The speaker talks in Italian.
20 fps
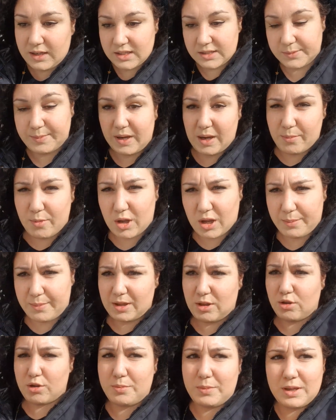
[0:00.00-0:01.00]
speriamo che
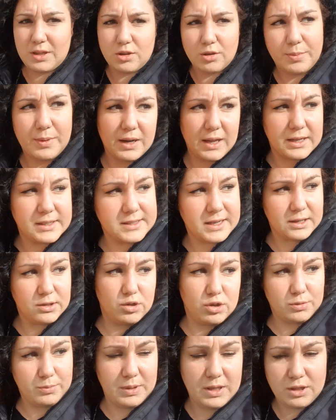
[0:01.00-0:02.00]
abbia dormito perché se ha
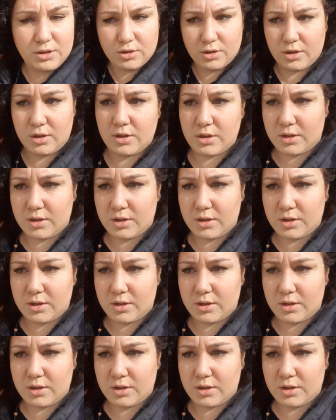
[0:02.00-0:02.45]
dormito